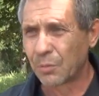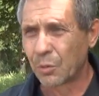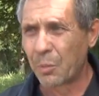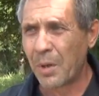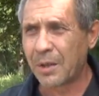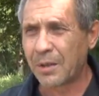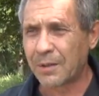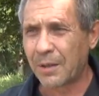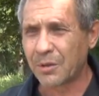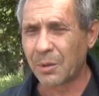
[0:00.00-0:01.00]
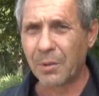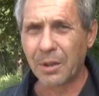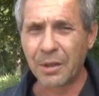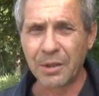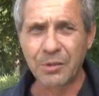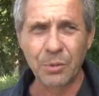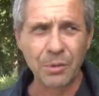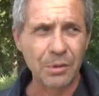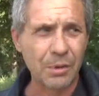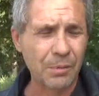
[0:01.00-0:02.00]
ну, мягко скажем, агрессию.
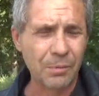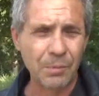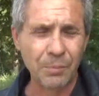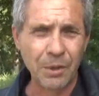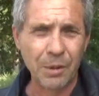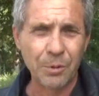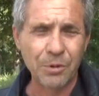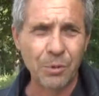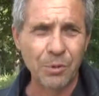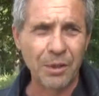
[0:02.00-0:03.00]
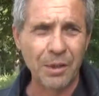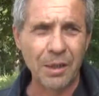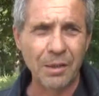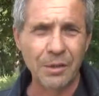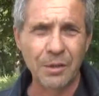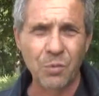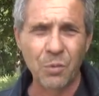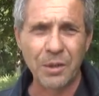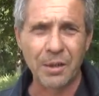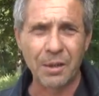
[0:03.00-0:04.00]
Мне пришлось реально от
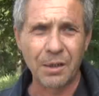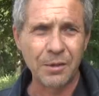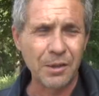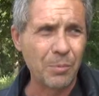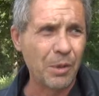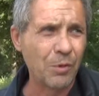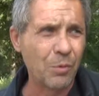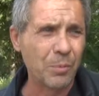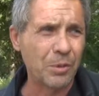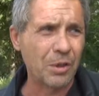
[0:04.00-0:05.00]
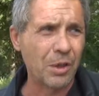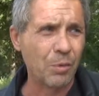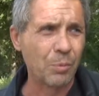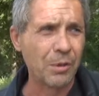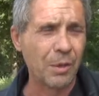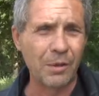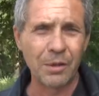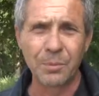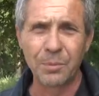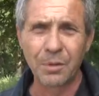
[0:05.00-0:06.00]
него текать. Если бы я не убежал, он бы,
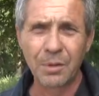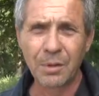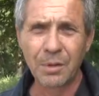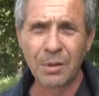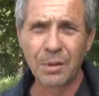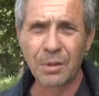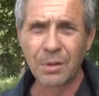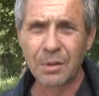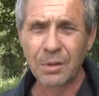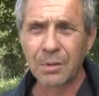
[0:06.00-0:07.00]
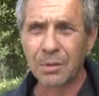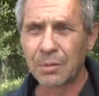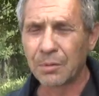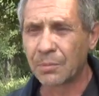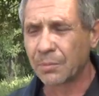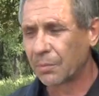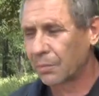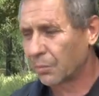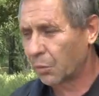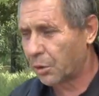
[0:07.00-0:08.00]
наверное... Слушай, а что значит агрессию проявлять?
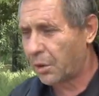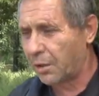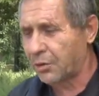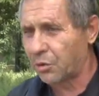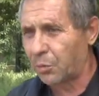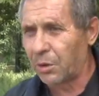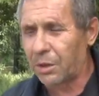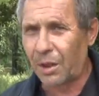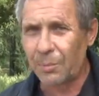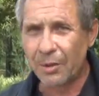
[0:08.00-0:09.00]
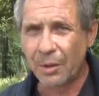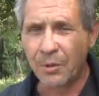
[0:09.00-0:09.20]
кидался с кулаками на